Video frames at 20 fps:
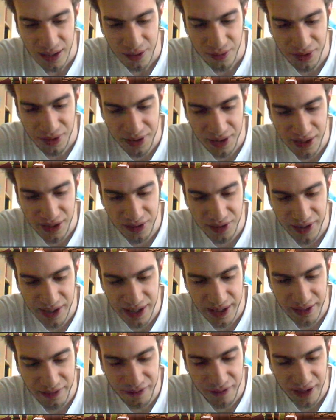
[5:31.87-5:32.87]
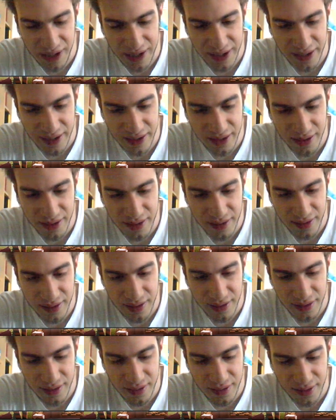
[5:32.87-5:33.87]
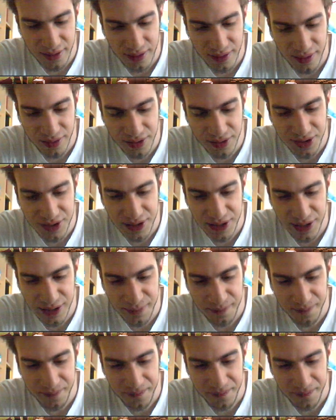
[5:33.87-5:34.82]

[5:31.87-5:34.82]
Quindi io direi di fare così